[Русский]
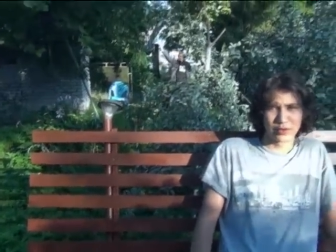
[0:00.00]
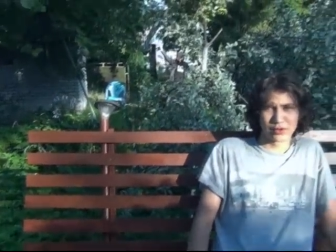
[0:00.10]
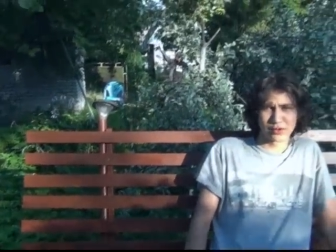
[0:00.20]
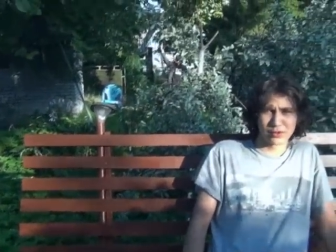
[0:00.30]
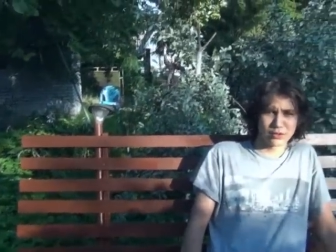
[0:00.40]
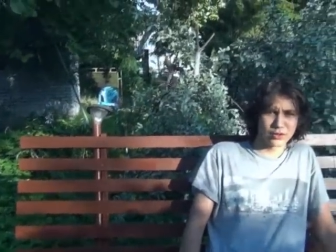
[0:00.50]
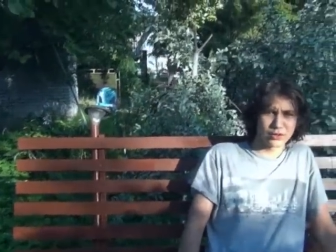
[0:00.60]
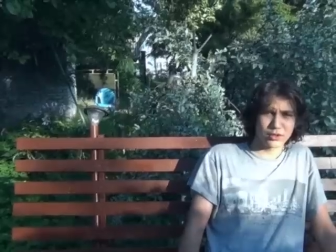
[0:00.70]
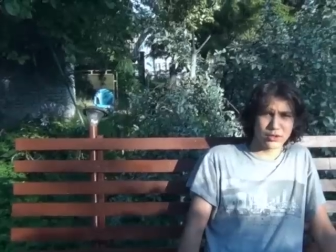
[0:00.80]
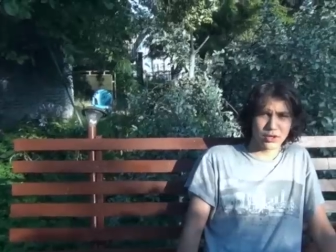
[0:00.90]
Э,
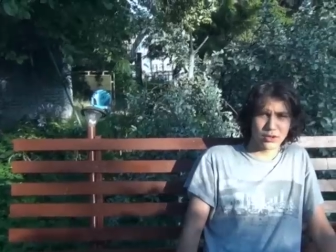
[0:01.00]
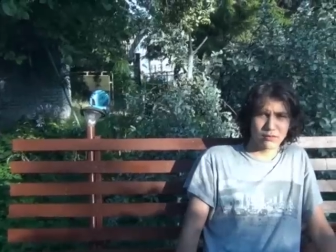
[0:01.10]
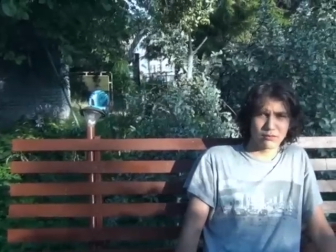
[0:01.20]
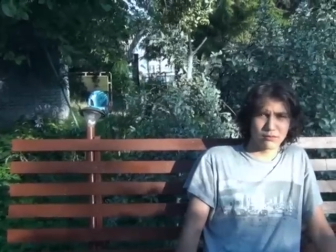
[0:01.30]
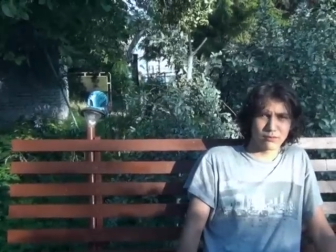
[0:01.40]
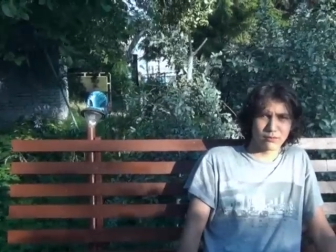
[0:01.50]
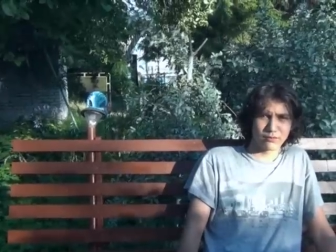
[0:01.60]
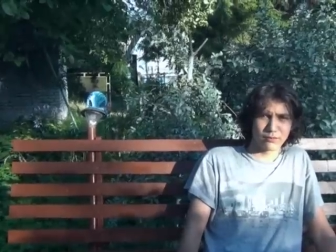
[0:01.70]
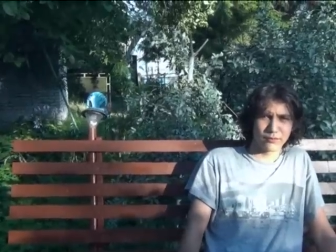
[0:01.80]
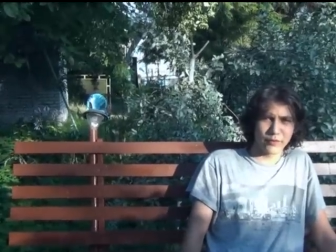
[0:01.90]
я
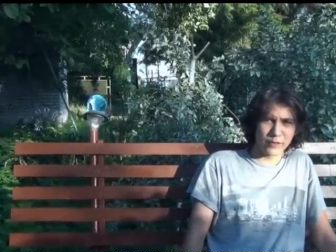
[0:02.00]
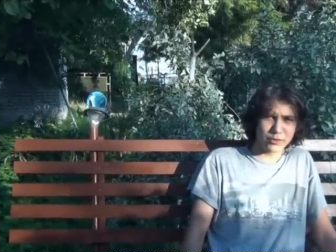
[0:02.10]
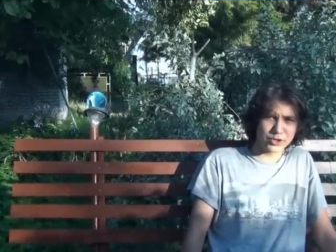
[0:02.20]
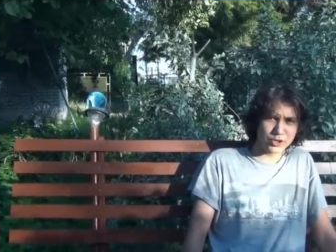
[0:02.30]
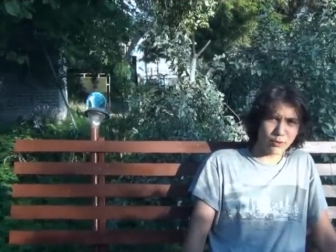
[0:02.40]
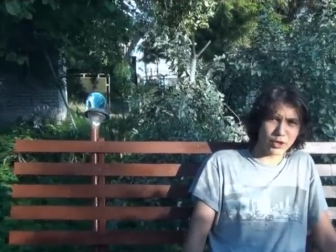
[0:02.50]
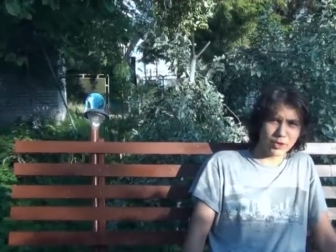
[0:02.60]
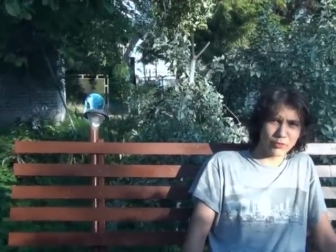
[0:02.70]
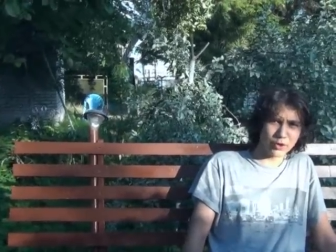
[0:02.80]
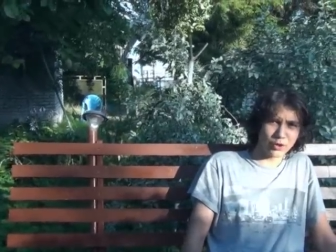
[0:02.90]
во время съемок
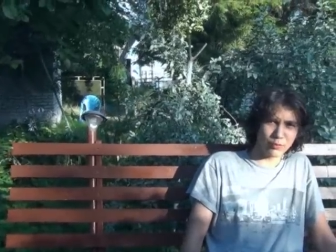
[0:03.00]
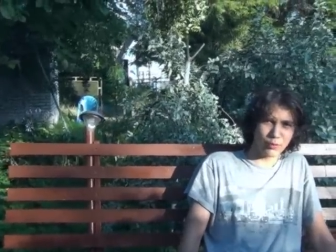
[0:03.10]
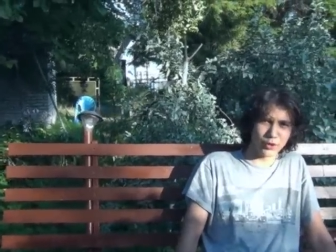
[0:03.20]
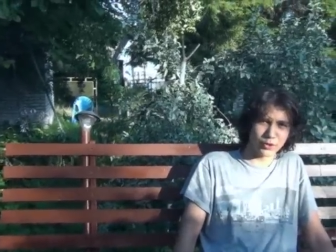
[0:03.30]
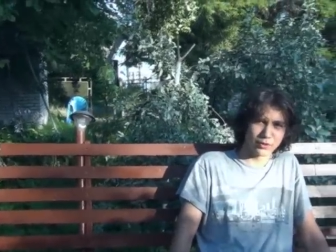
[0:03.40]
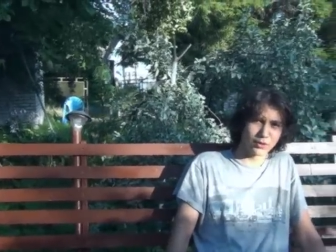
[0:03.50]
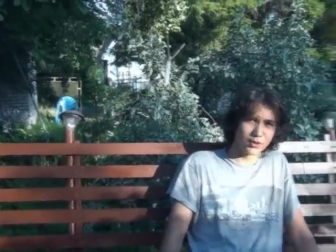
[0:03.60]
я многое понял.